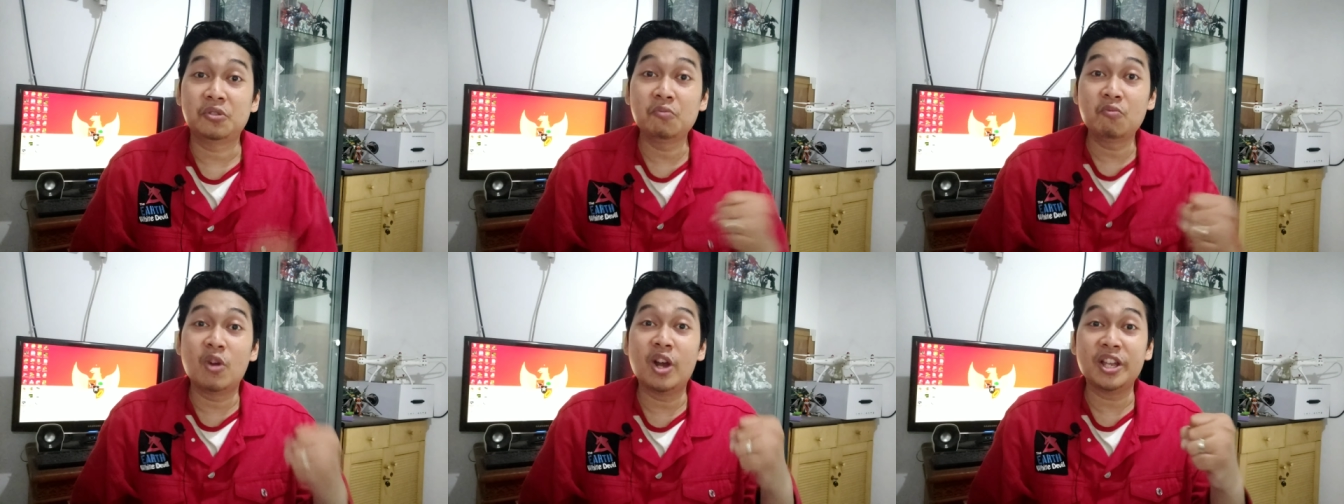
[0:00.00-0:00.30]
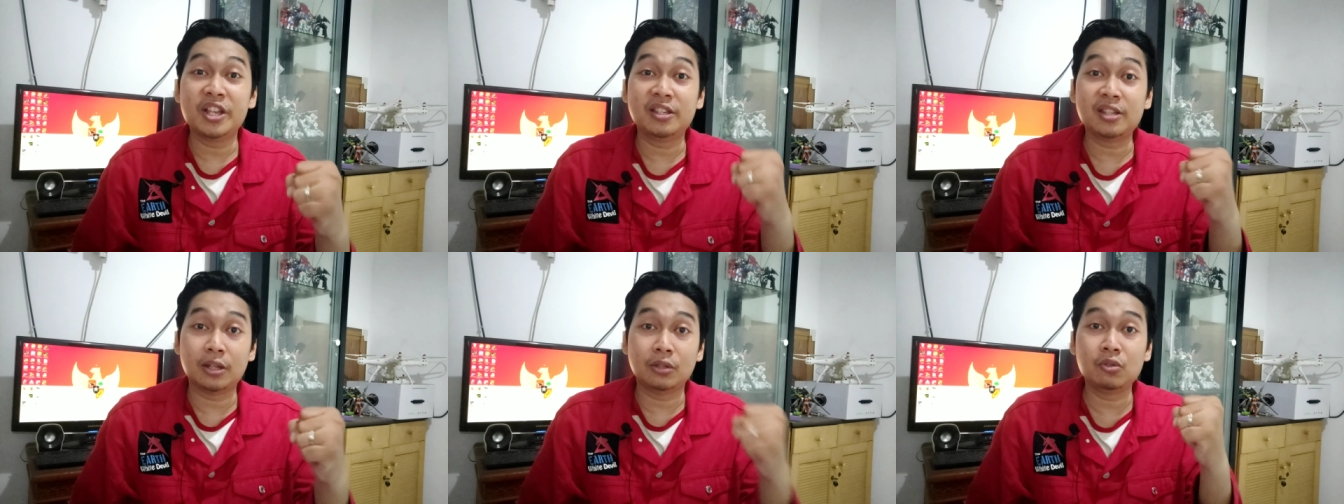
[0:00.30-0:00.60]

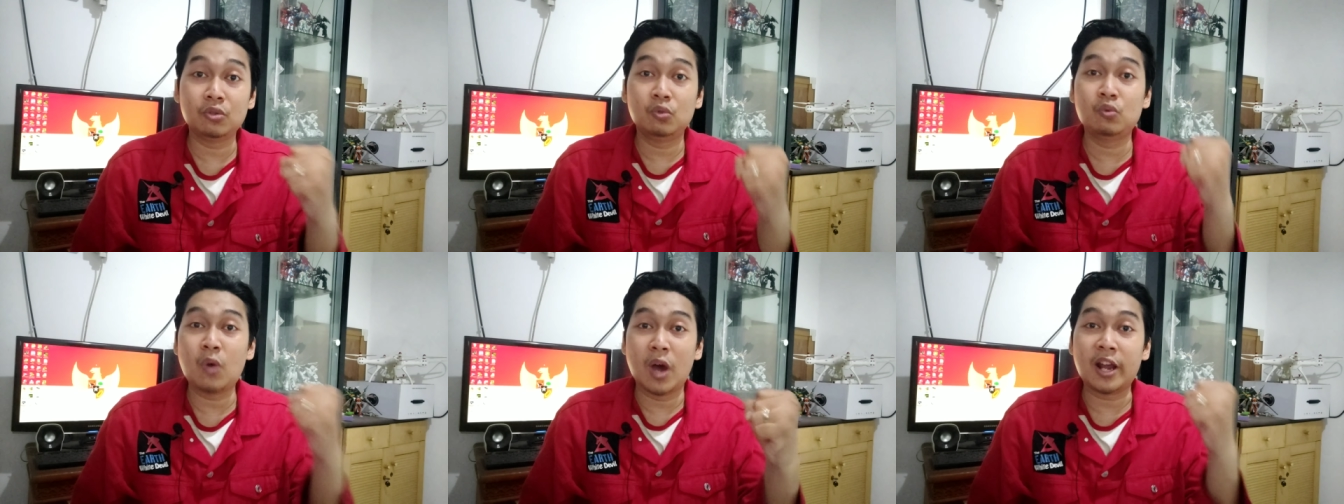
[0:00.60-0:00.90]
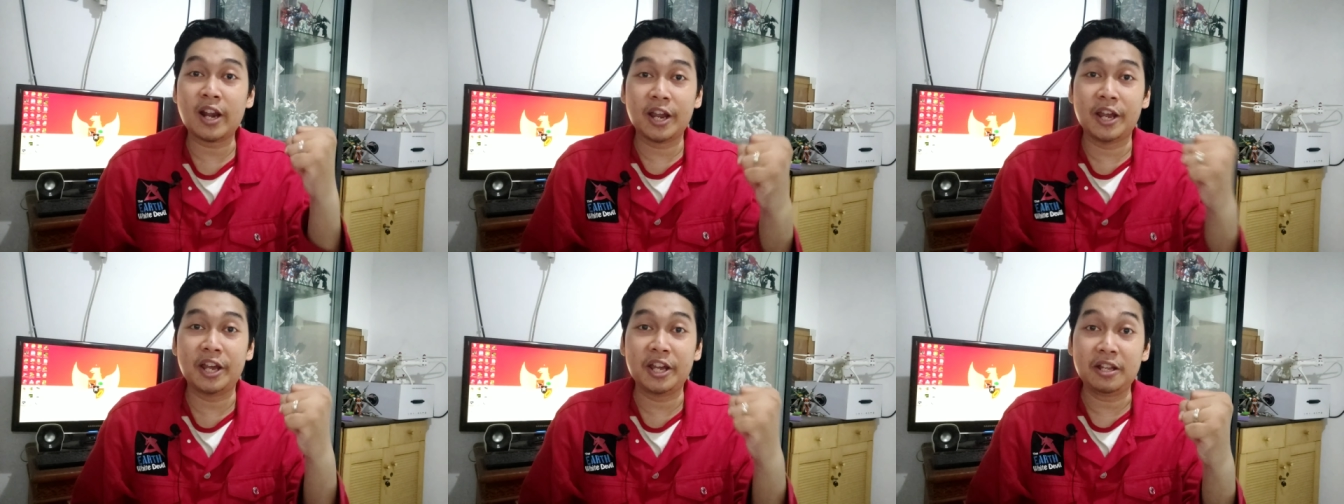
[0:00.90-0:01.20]
semuanya satu
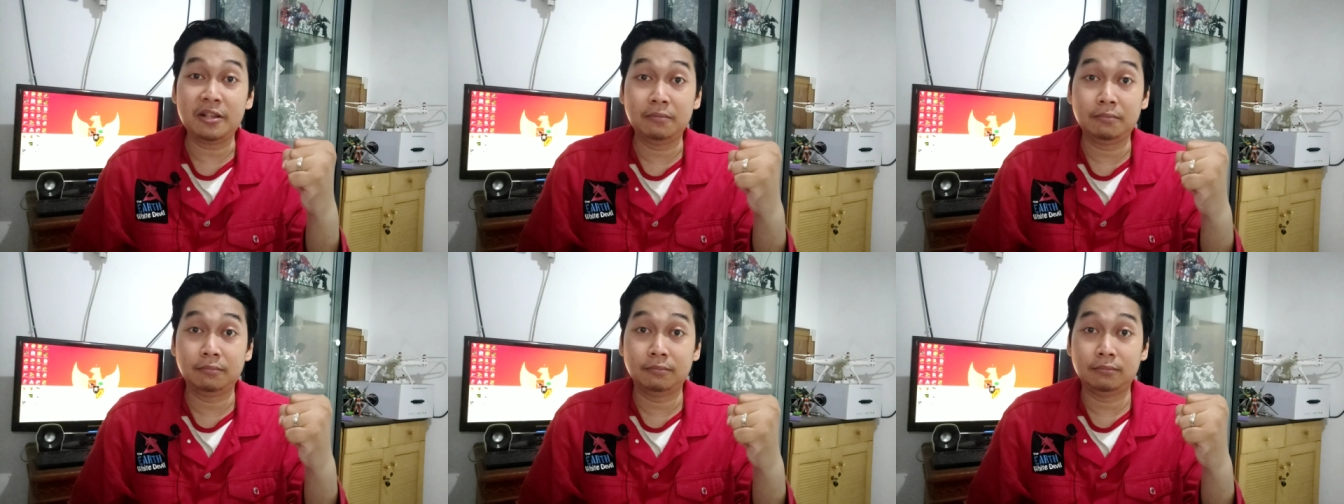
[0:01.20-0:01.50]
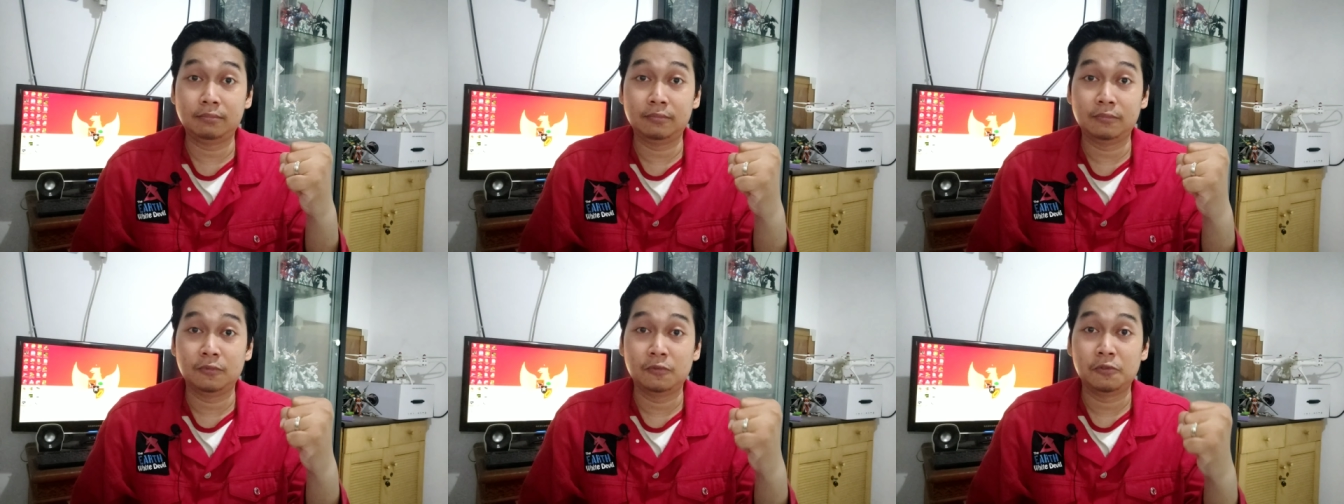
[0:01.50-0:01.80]
suara ya.
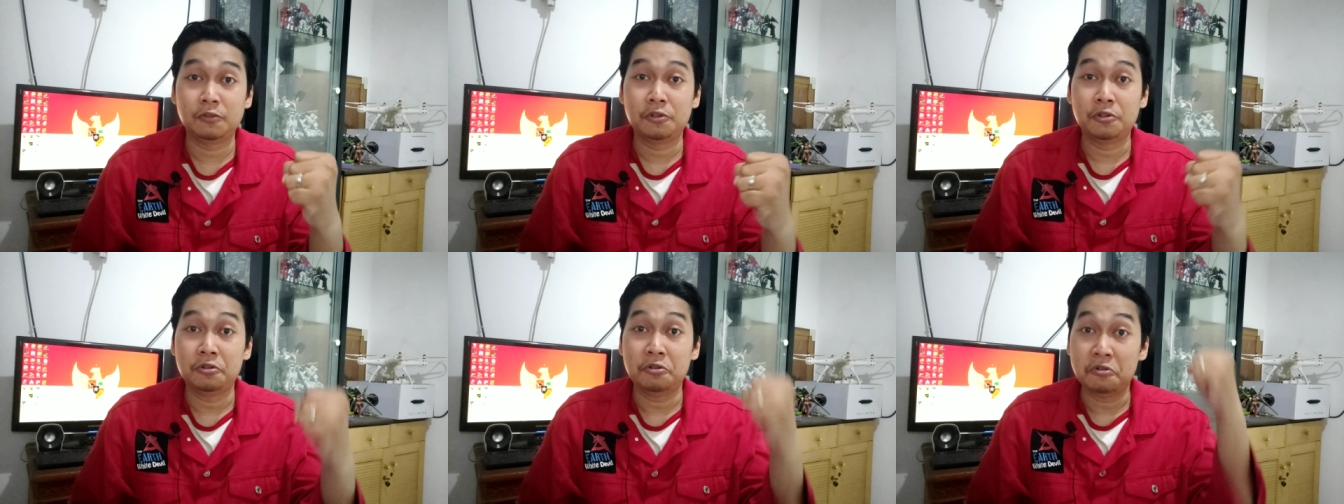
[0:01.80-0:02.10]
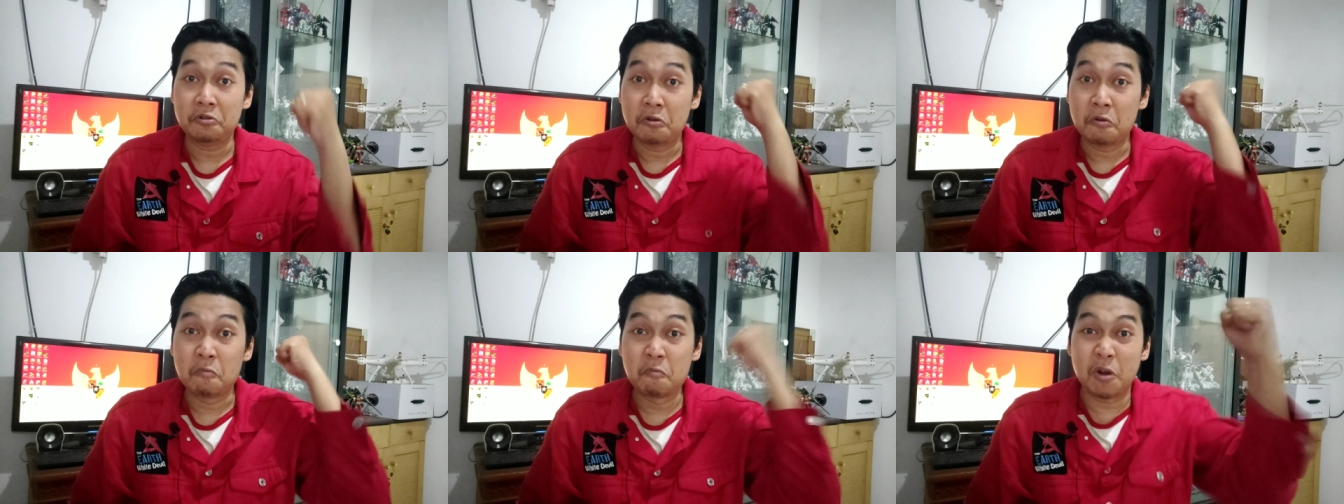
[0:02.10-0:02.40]

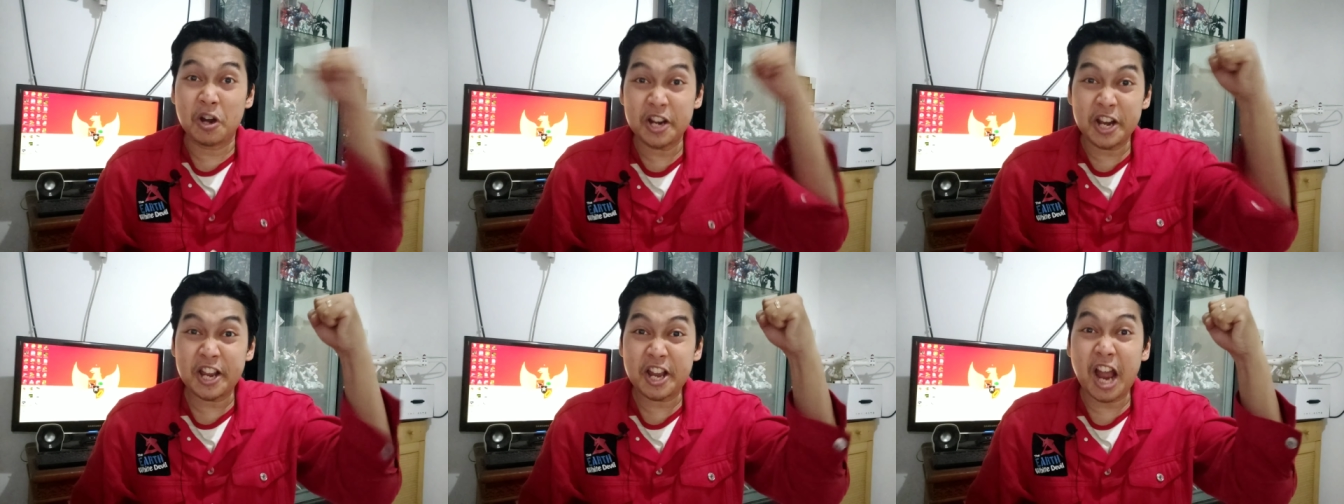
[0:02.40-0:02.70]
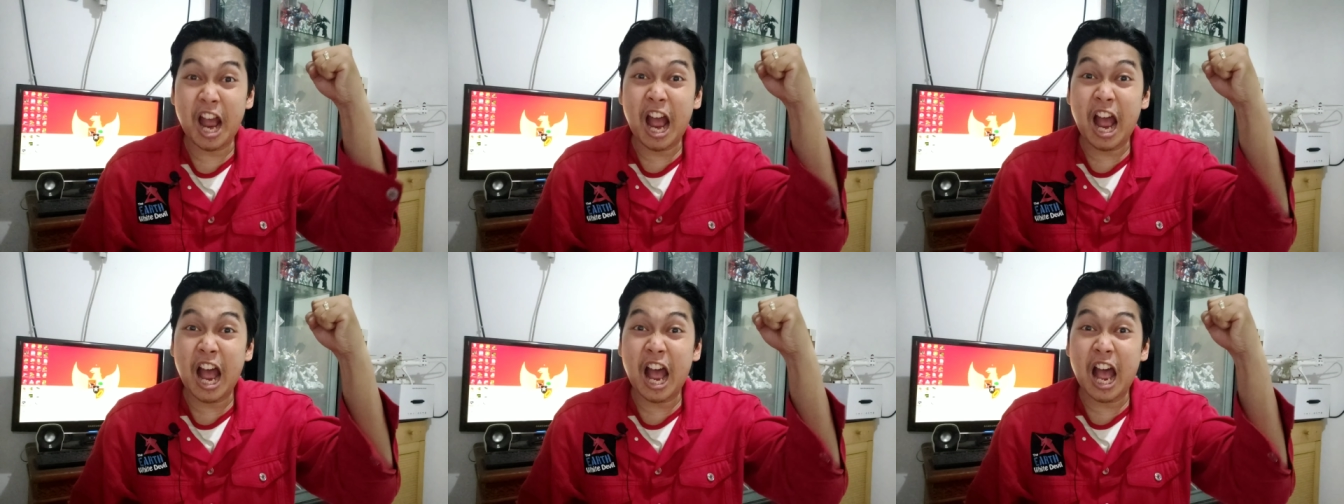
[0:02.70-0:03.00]

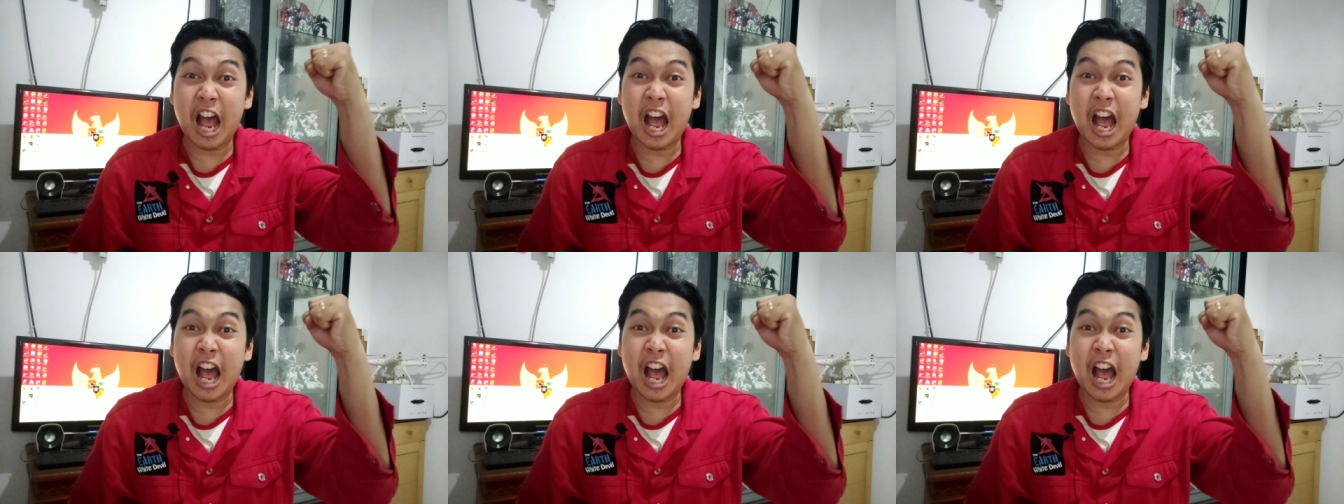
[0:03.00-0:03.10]
Merdeka!